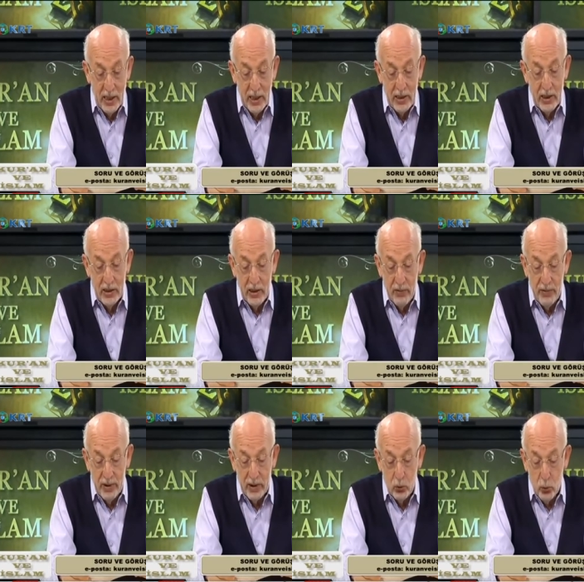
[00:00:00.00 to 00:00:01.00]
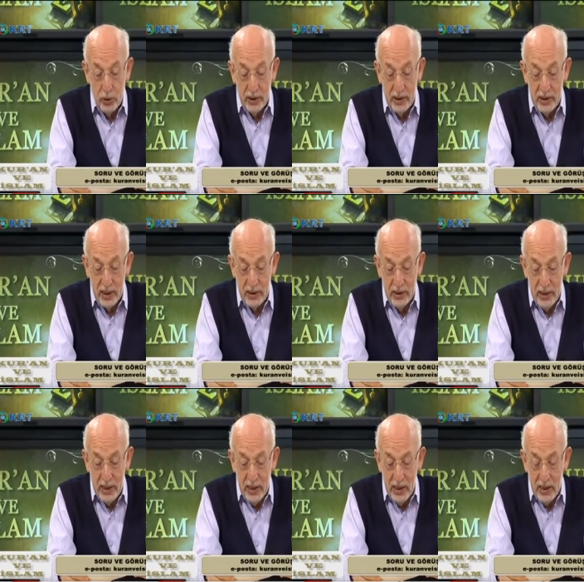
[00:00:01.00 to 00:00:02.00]
Yani referans o kadar yaygın
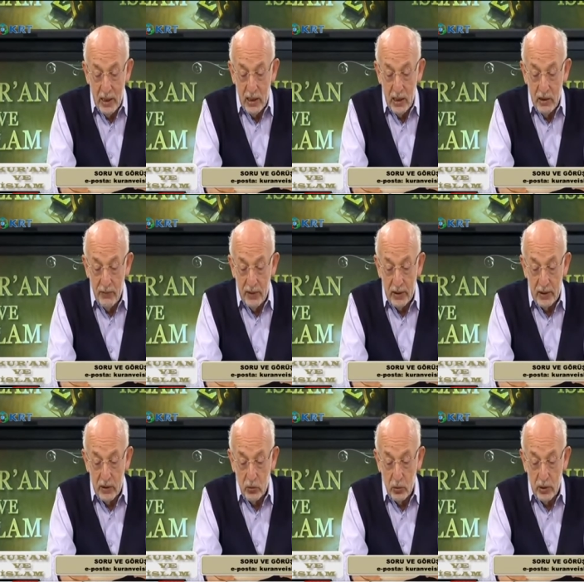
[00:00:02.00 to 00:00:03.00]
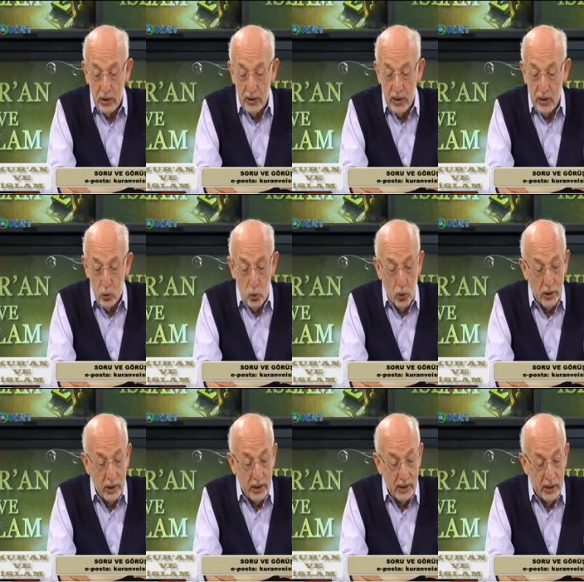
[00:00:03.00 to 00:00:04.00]
ki referanssız olanlar çok
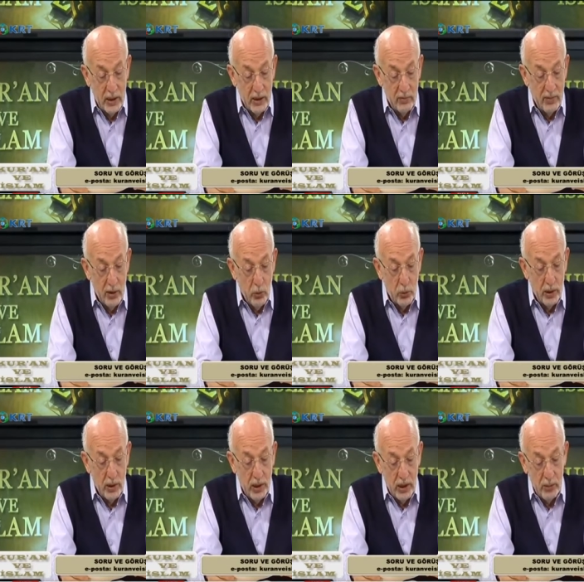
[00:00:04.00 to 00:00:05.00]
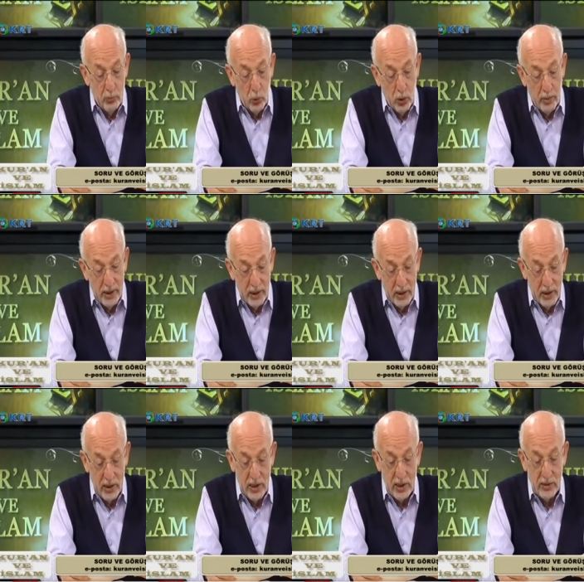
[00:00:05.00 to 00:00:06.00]
nadir ve o da arayıp bulamayan
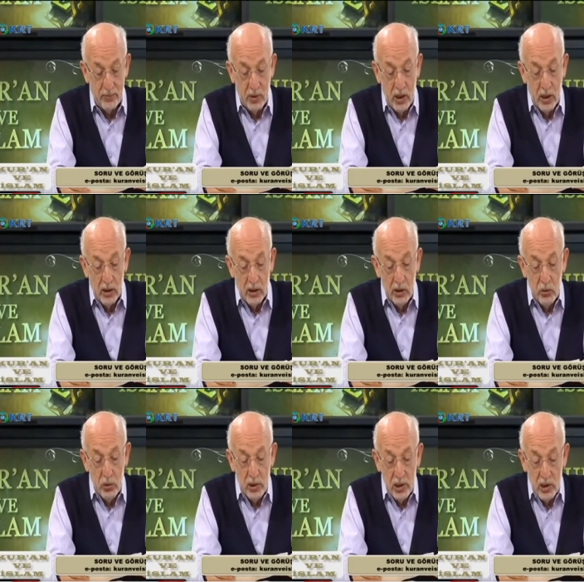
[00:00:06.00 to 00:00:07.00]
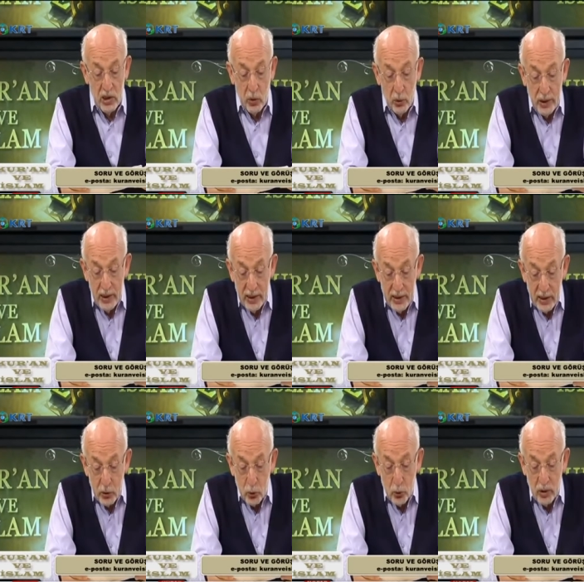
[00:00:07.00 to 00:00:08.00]
kişidir. Daha önce yaşanan
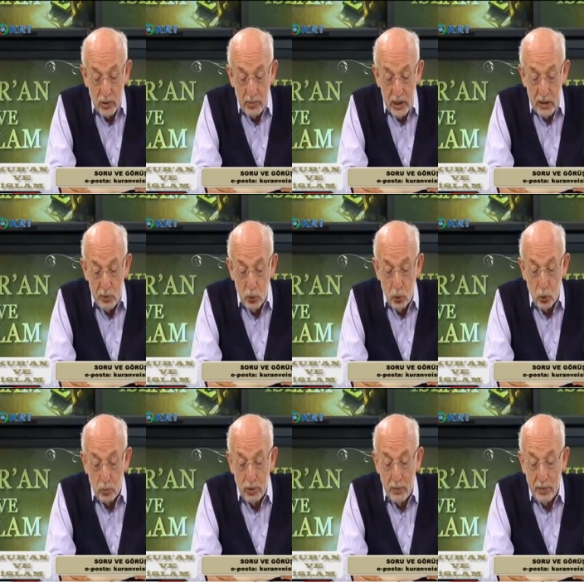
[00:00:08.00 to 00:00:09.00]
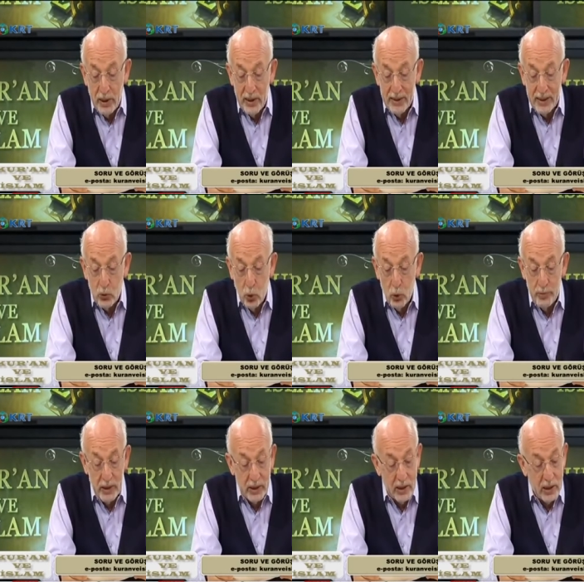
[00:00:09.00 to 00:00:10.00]
olaylardan sonra hiçbir grupla bağlantısı
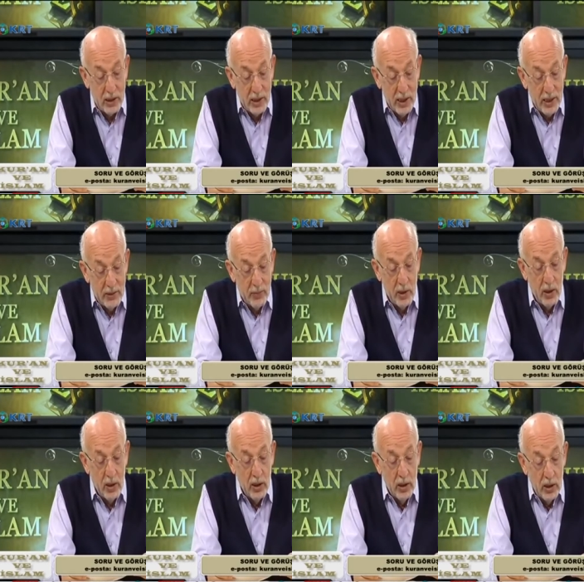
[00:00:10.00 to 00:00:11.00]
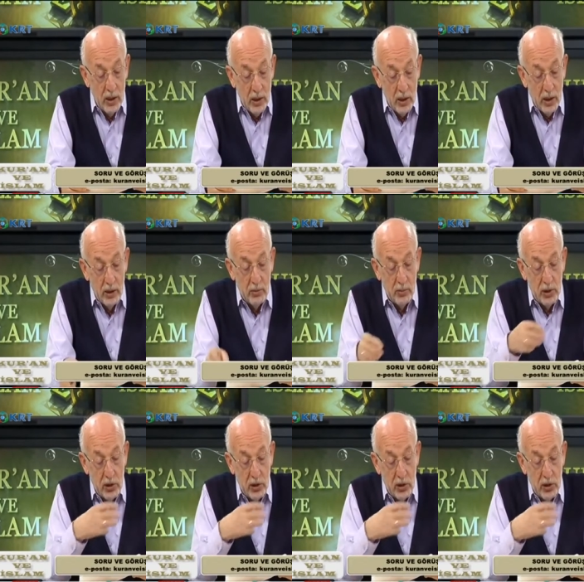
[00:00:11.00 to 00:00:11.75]
olmayan kişiler alınmaya